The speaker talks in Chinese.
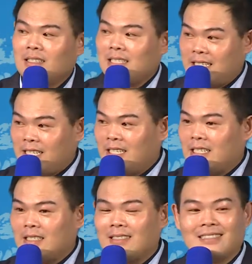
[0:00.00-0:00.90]
在新
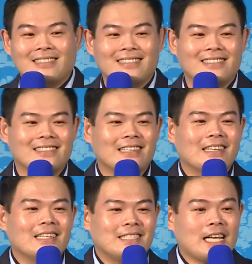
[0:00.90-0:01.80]
营，
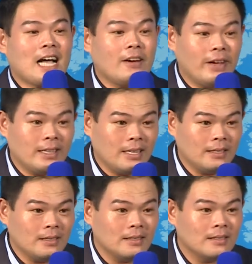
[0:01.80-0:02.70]
在咖啡
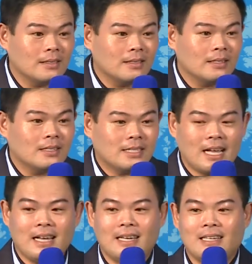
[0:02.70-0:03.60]
厅，
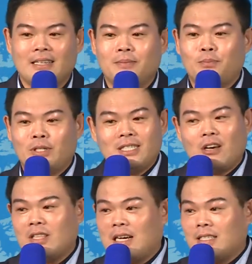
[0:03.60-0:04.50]
在不知
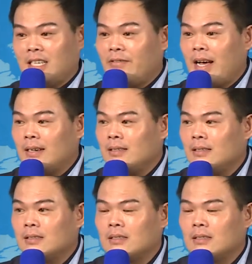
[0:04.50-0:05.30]
道哪个地方。